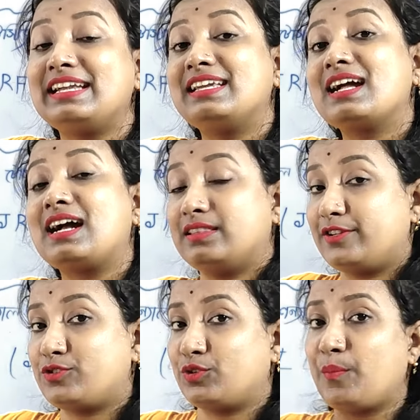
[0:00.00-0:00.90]
নেটটা
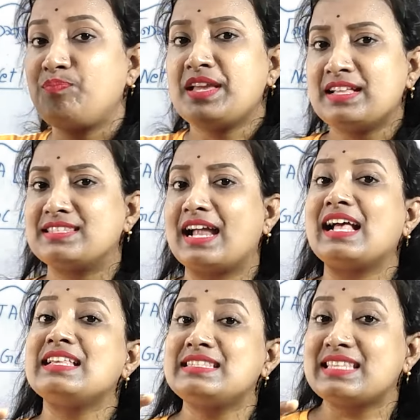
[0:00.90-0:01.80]
কাদের জন্য যারা